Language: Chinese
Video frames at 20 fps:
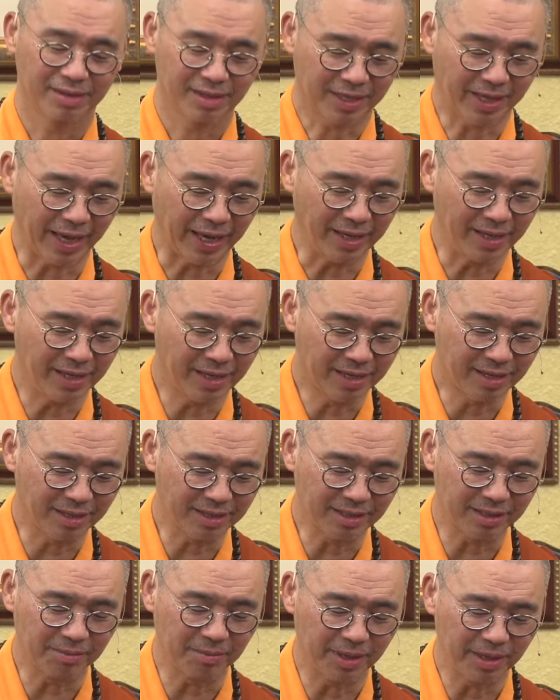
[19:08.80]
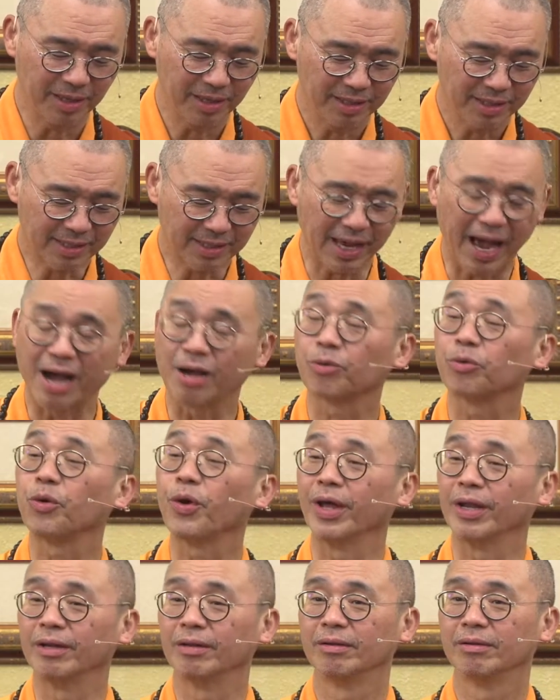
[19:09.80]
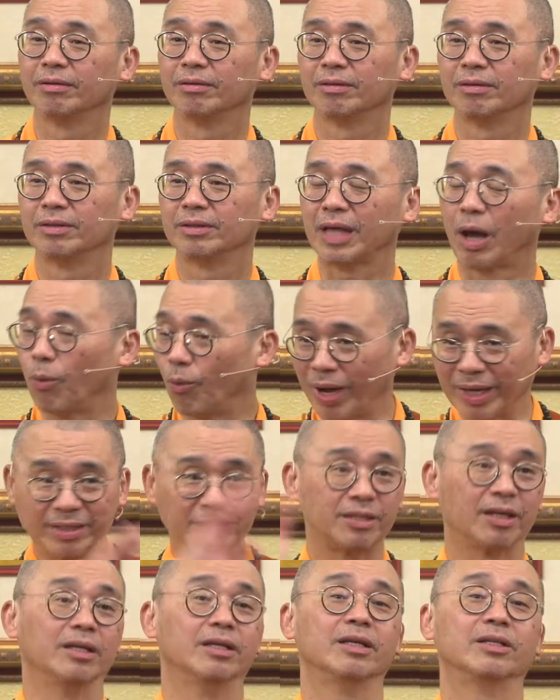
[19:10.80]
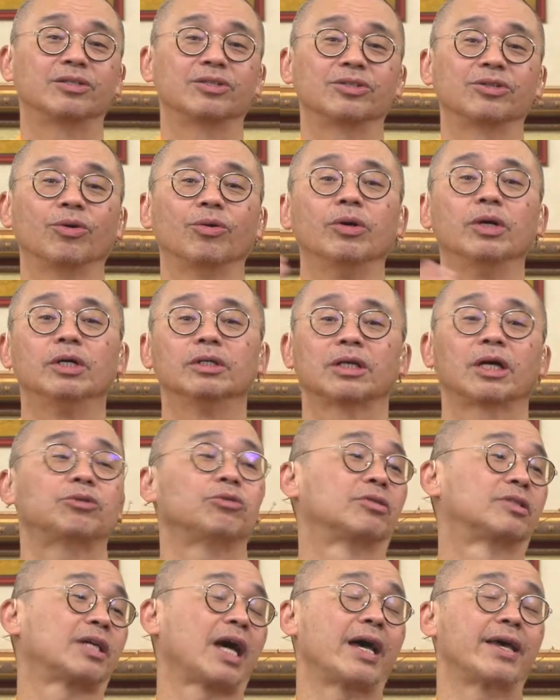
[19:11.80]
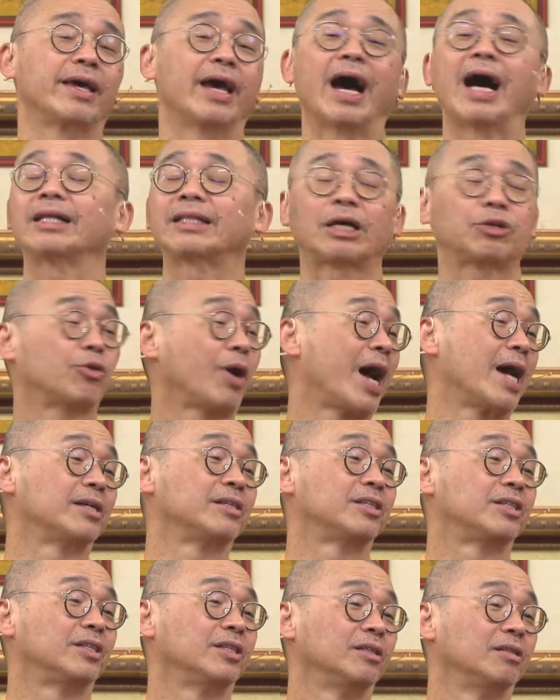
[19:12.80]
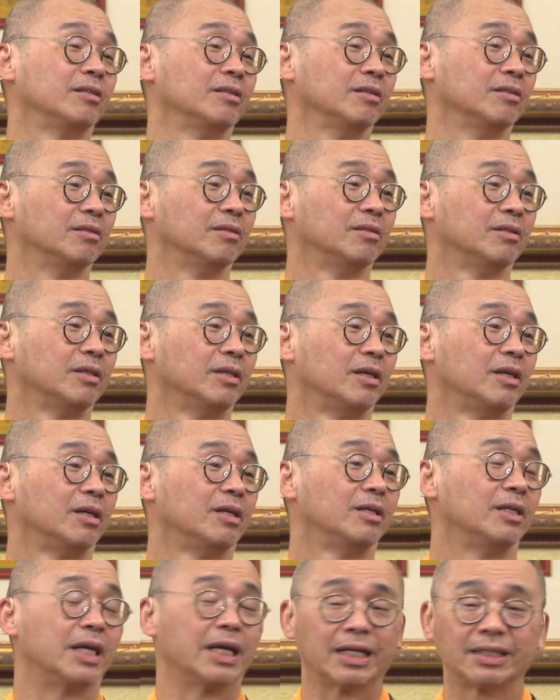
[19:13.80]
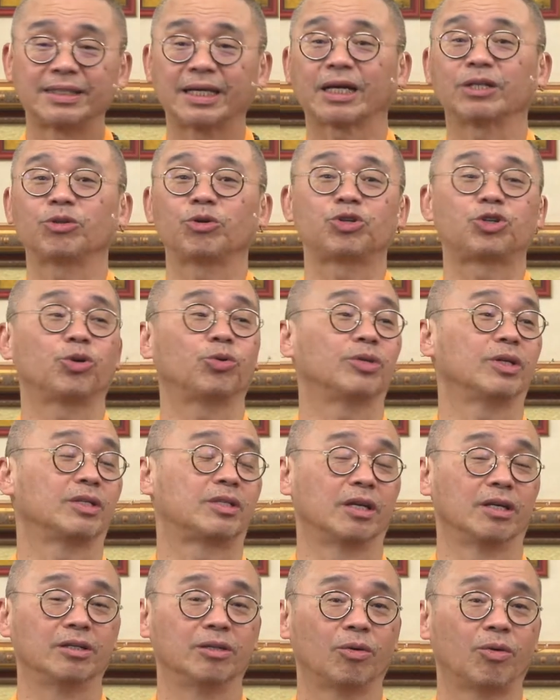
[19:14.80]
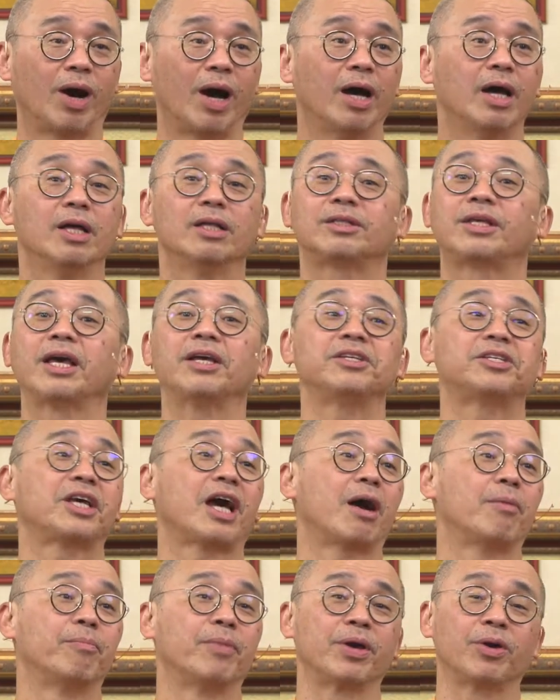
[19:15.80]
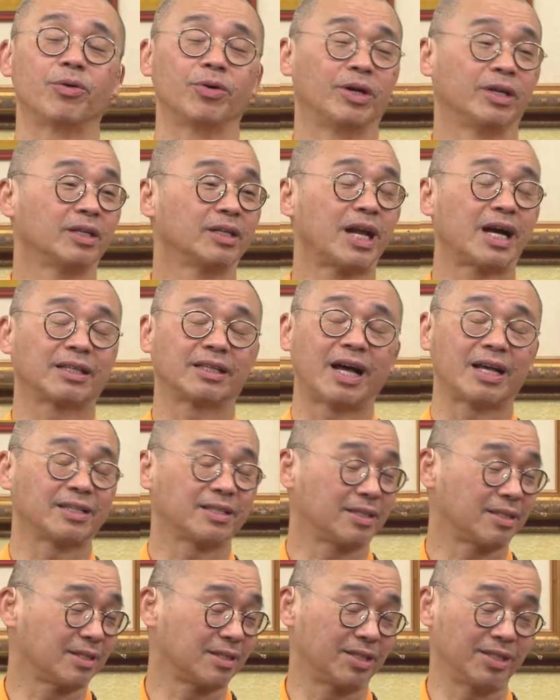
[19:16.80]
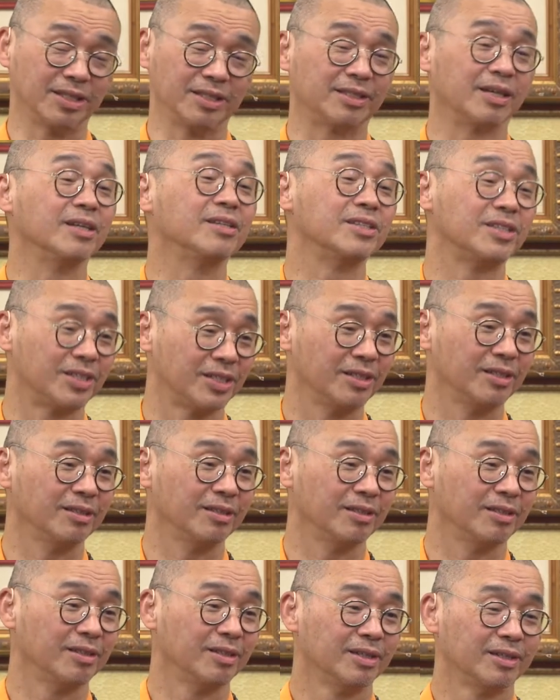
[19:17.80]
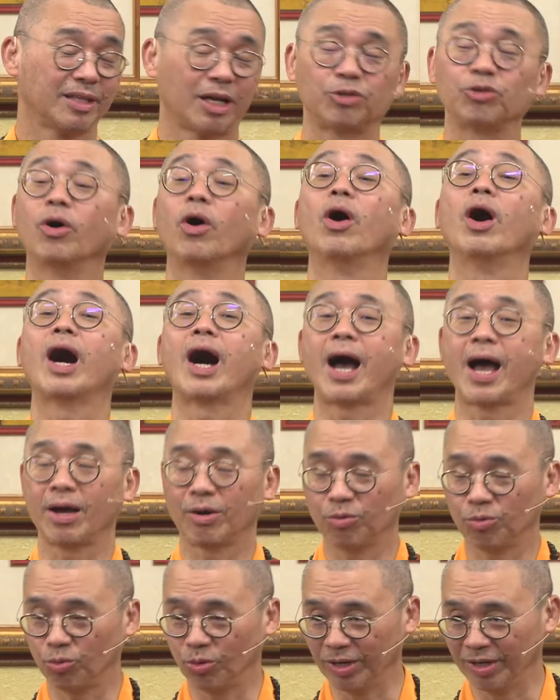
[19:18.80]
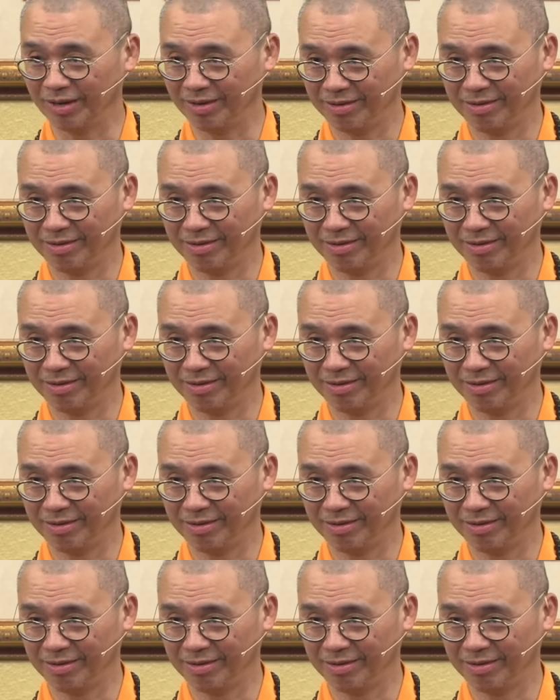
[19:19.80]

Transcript: 给一个什么上愿，他完成了之后，他就安心了。连这个都修得成的话，天下没有人让他起嗔心了，他就安稳。